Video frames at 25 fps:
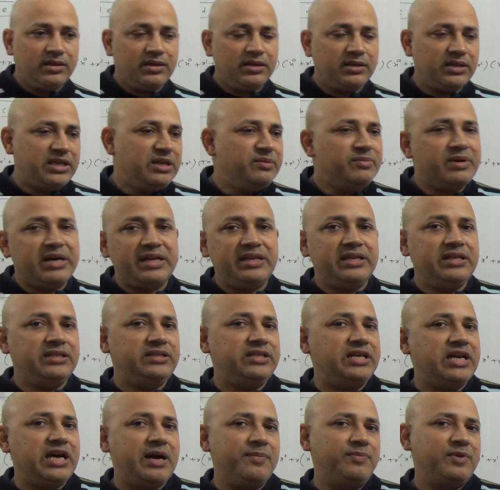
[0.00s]
कि मान
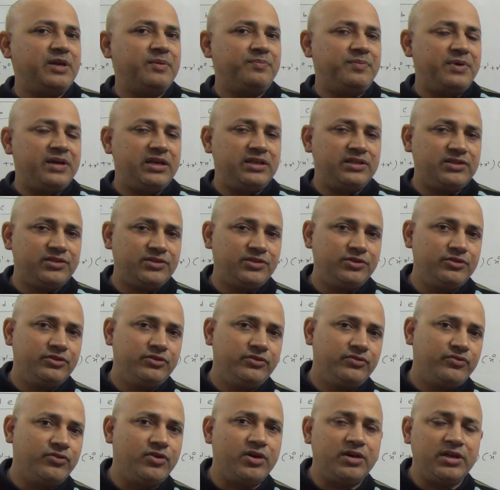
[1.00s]
लीजिए आपके पास
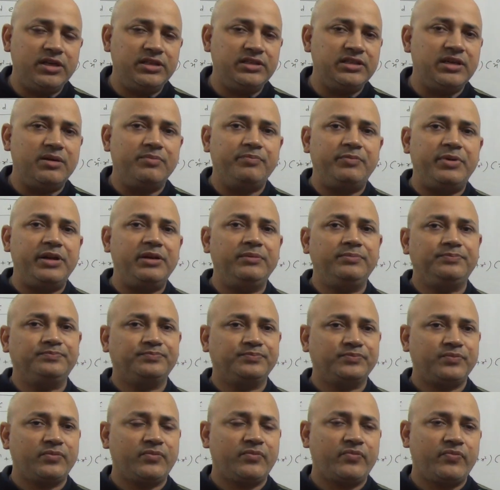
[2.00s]
फॉर एग्ज़ाम्पल
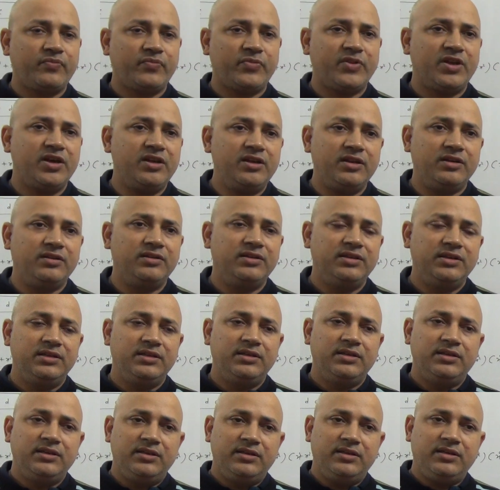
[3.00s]
है ना
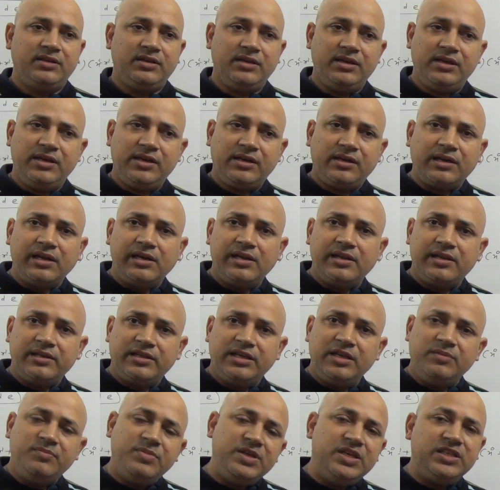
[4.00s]
एक कलर
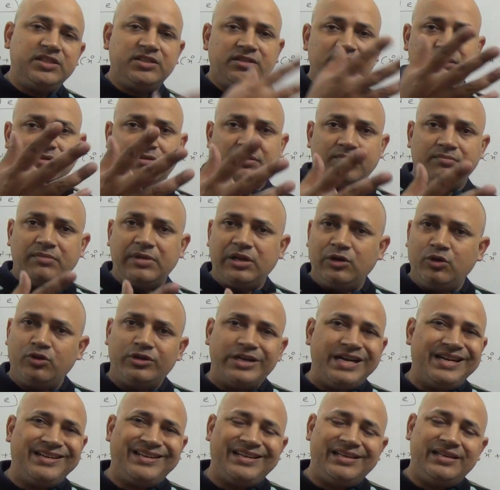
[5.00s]
की बीस मान
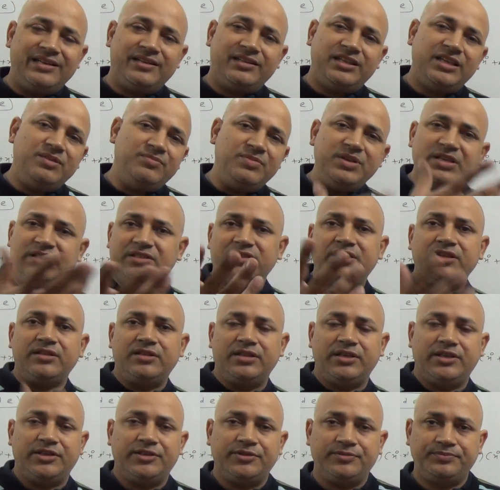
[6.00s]
लो रेड कलर की बीस
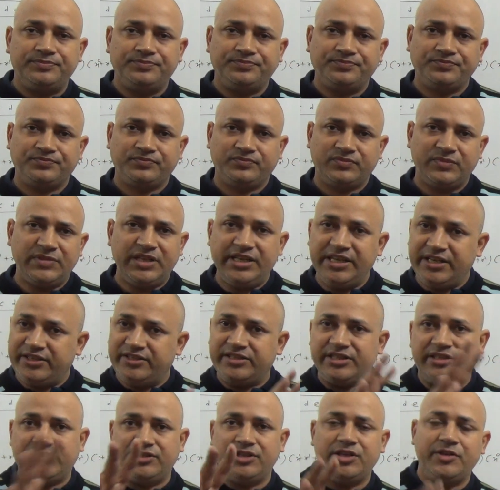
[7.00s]
गेंदे हैं एक
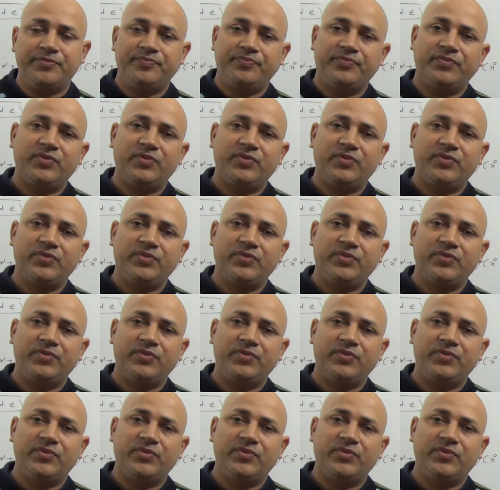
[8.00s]
जैसी